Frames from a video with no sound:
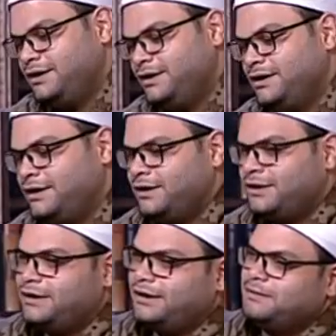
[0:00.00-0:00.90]
آه نبتهل
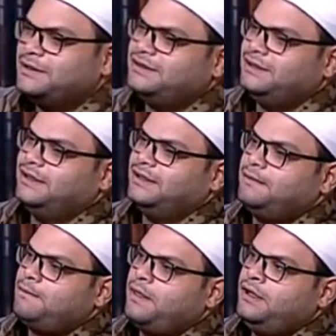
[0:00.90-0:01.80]
بايه آه، هنبتدي
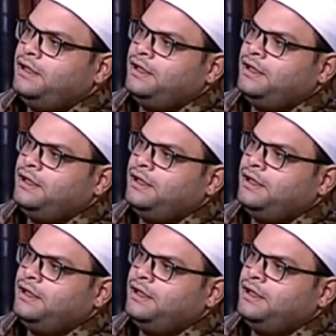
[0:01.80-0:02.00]
بايه ان شاء الله